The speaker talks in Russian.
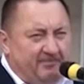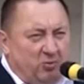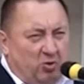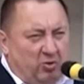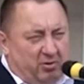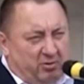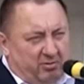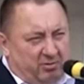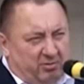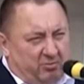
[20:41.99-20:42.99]
Но
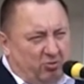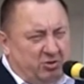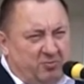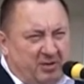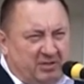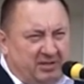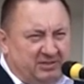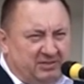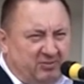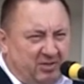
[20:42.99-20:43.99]
очень приятно здесь